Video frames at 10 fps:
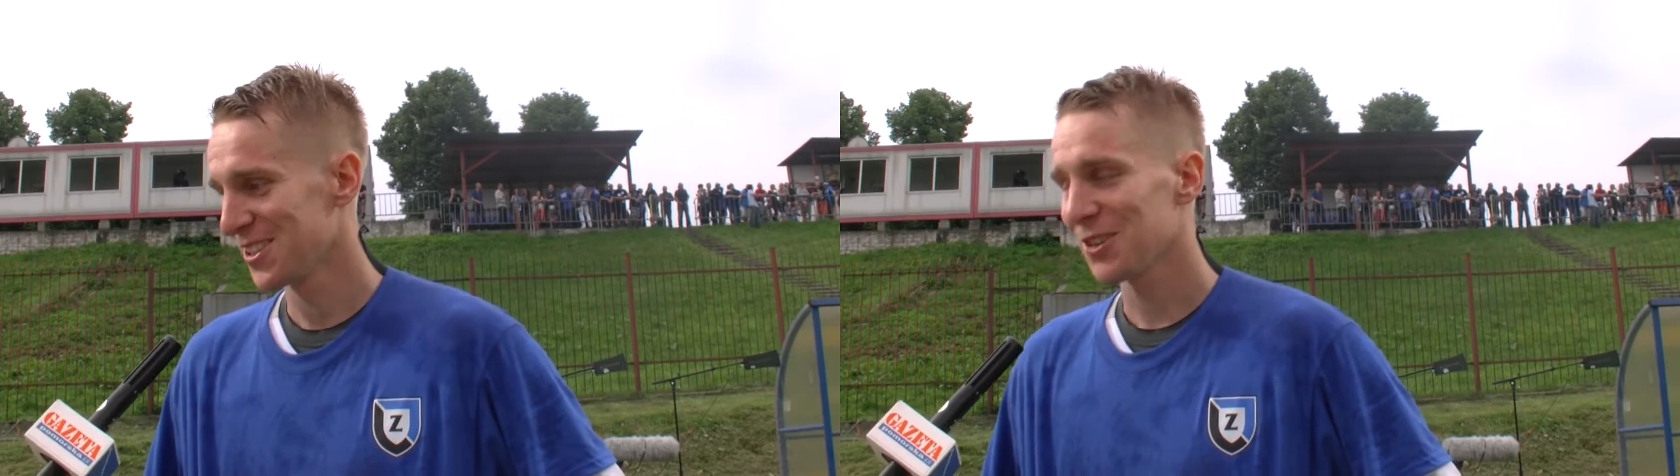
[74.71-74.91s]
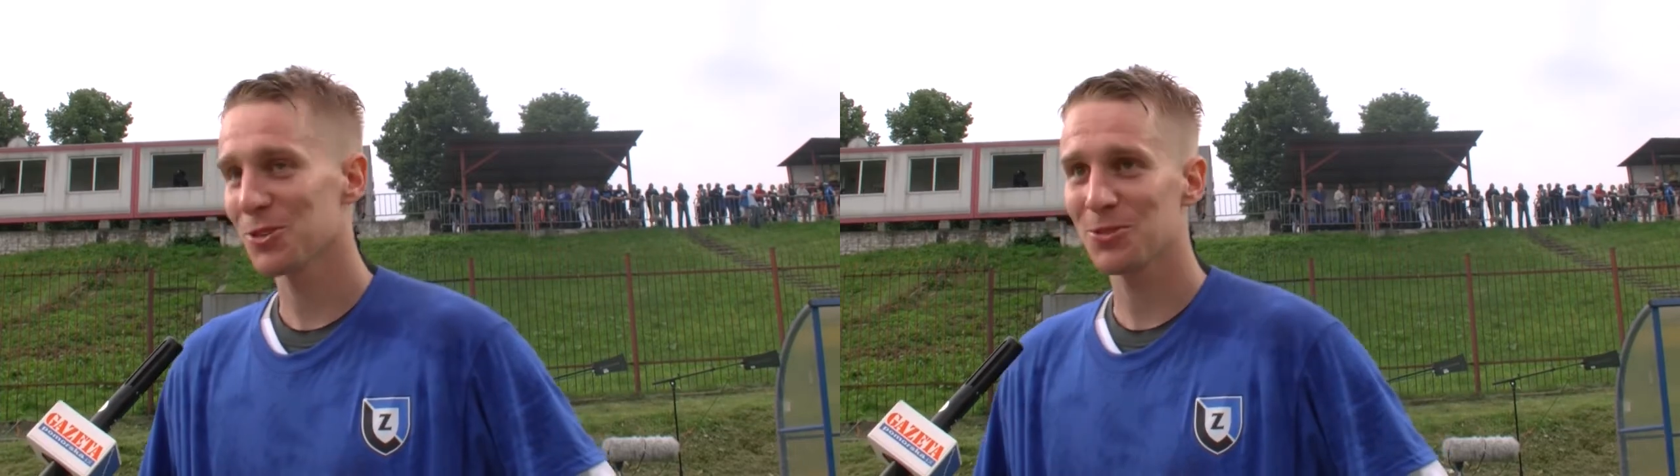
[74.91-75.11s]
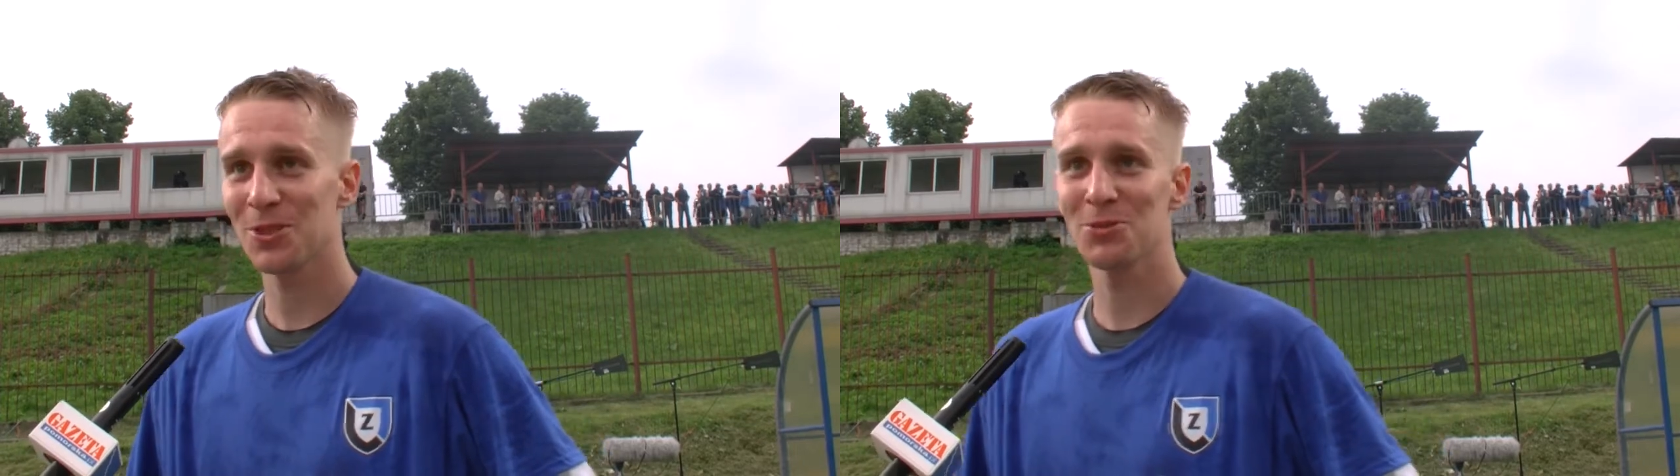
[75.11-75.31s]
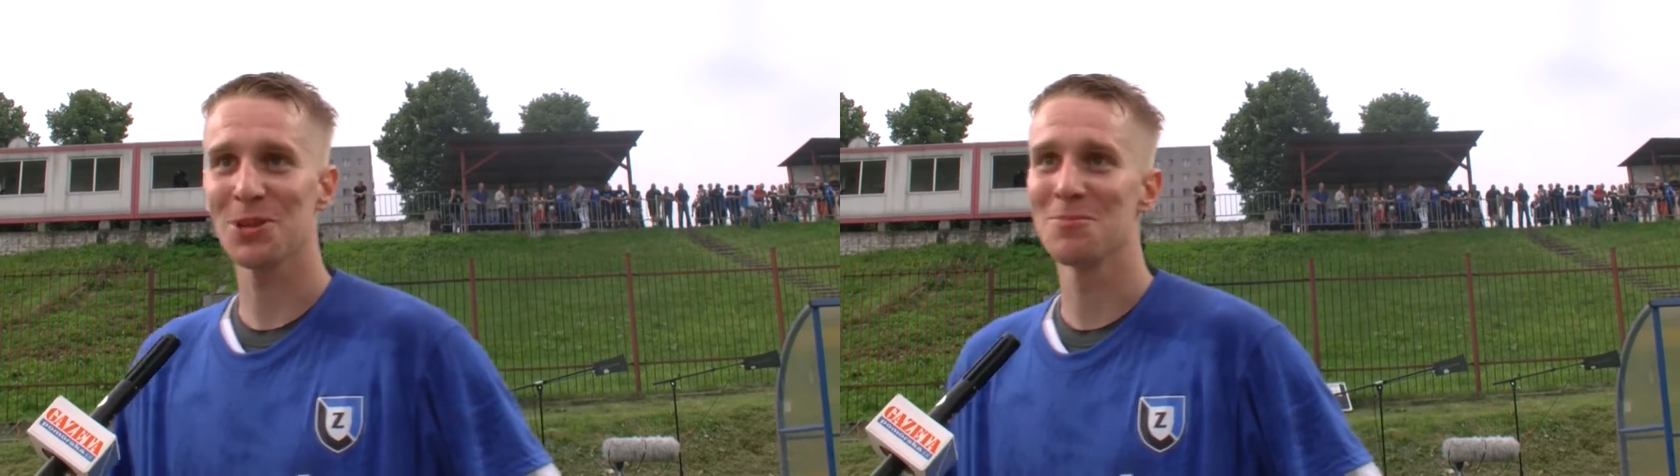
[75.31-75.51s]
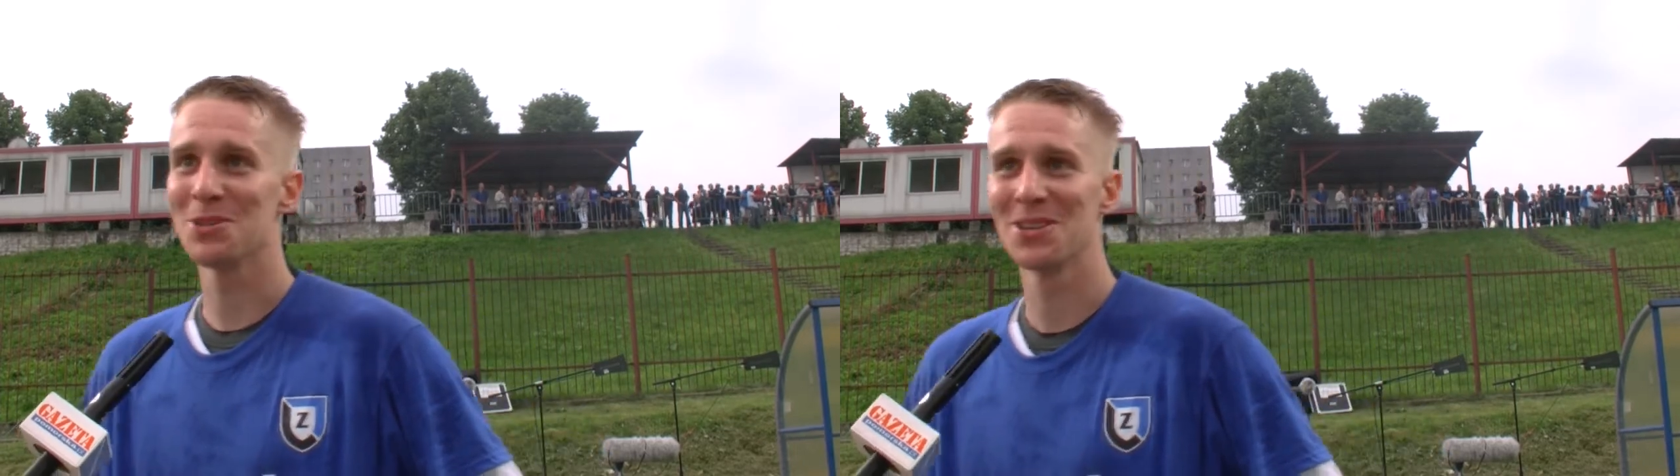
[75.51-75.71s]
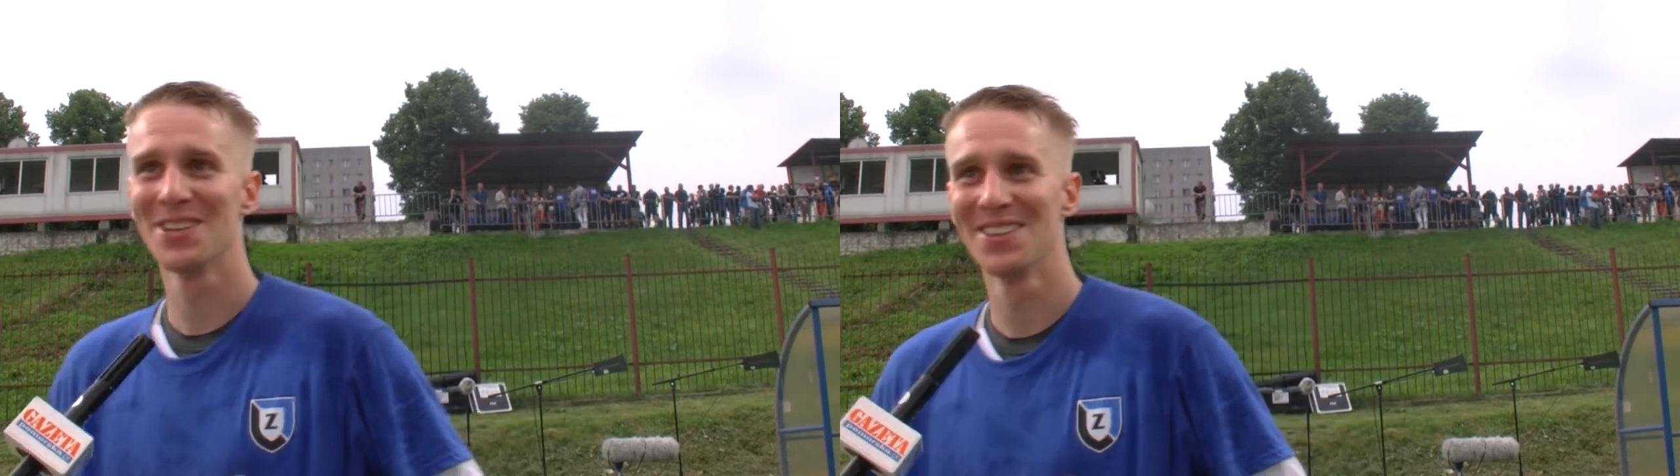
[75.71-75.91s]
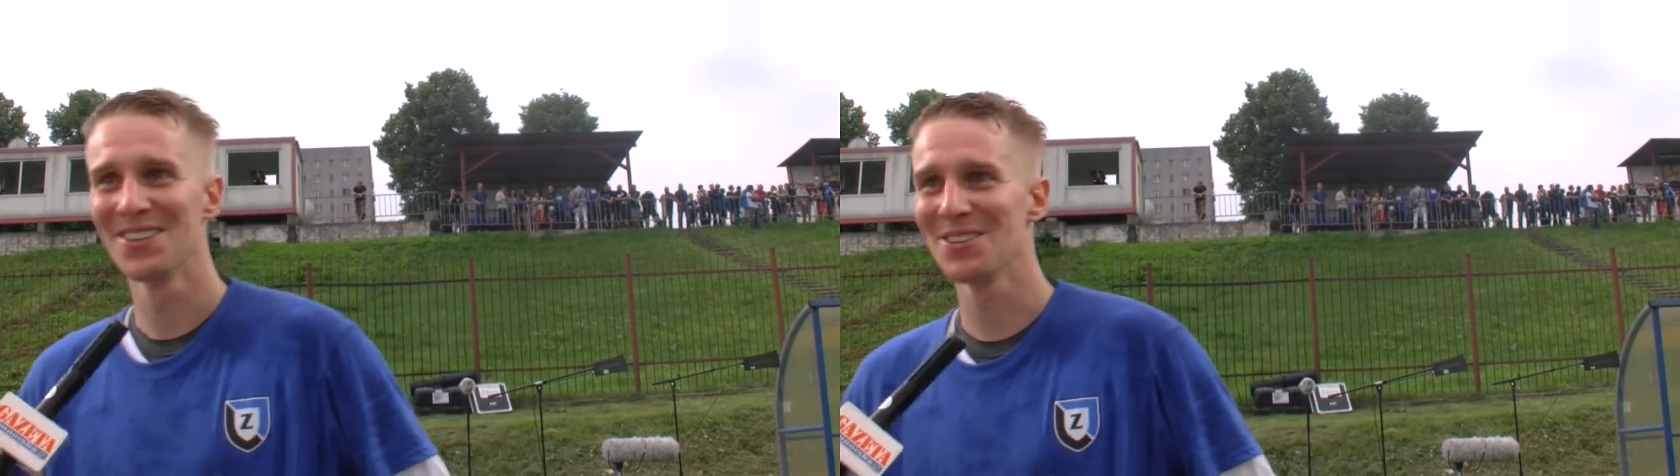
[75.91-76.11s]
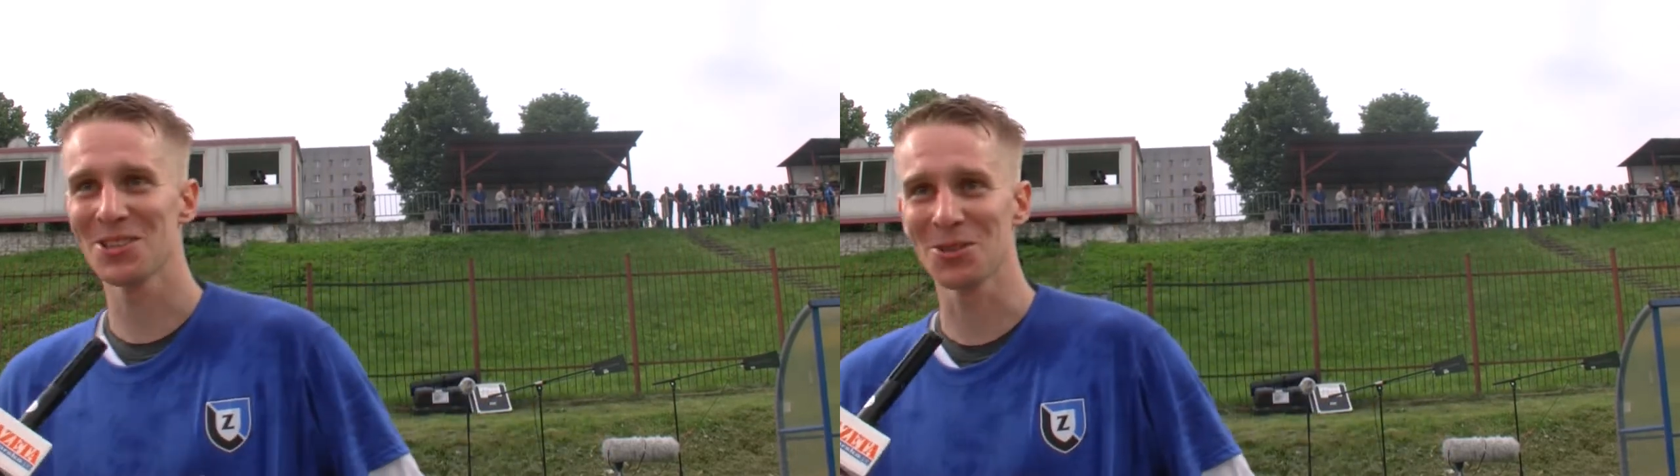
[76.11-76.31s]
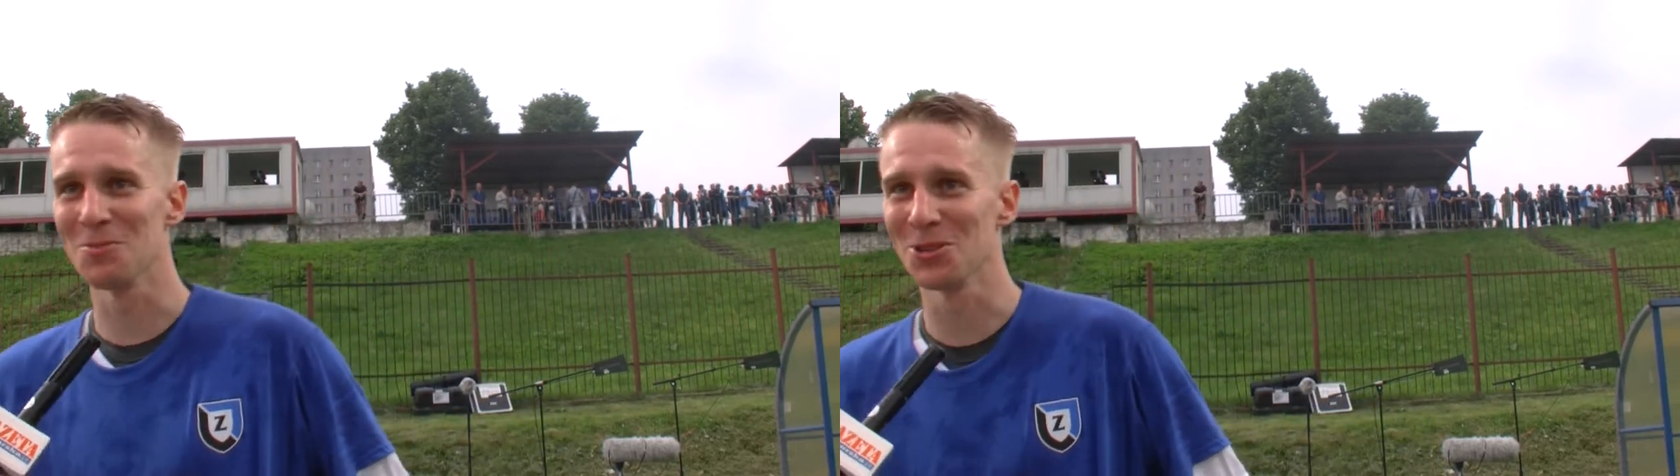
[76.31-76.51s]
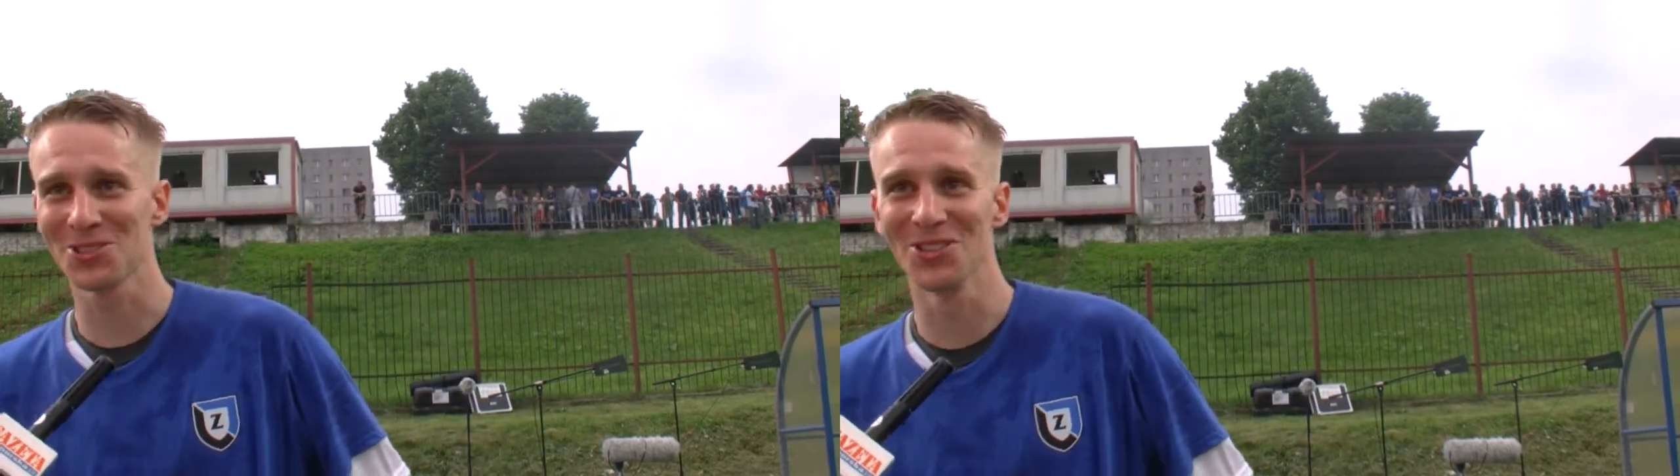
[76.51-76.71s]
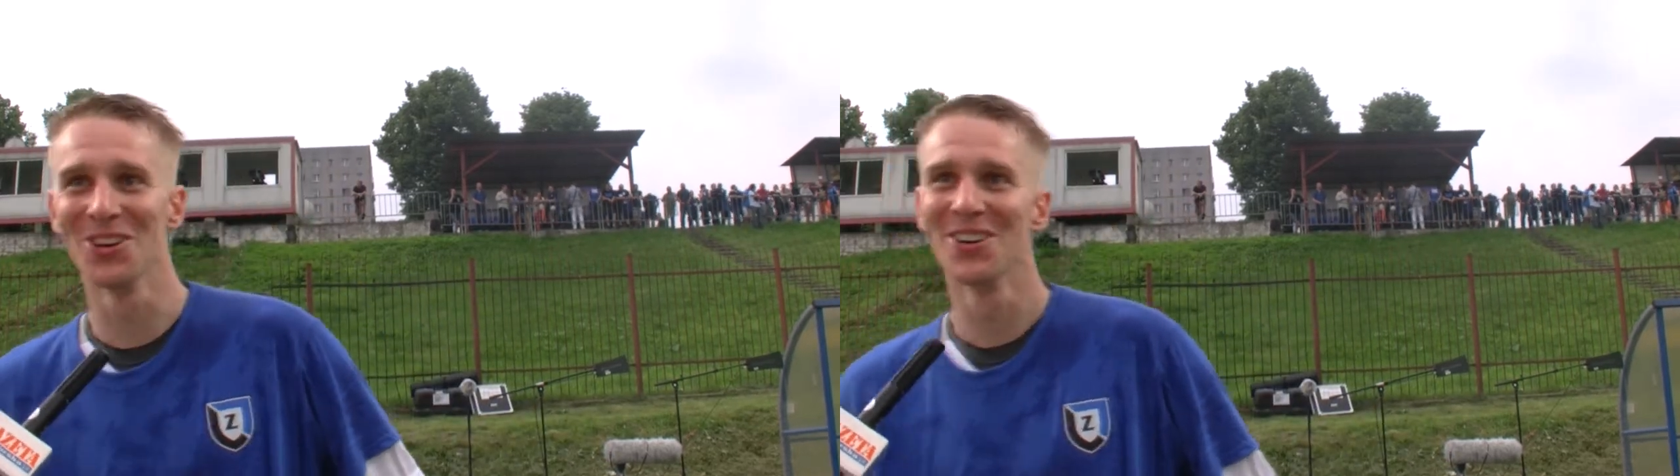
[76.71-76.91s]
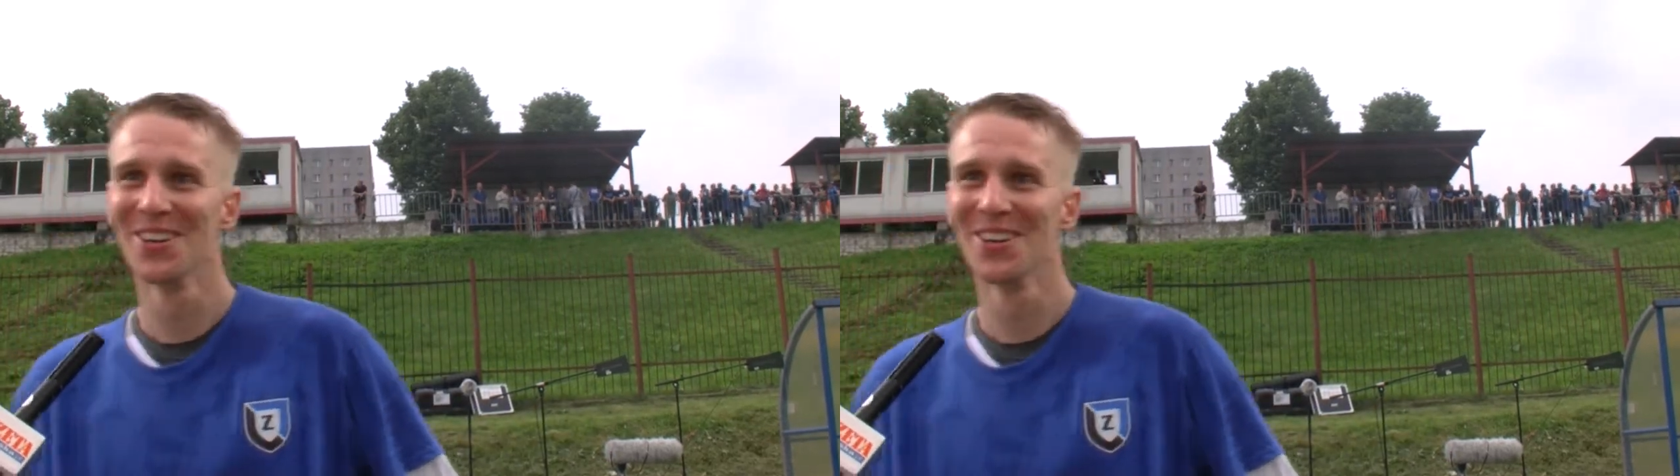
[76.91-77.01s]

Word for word: Oświętujemy. I to mocno.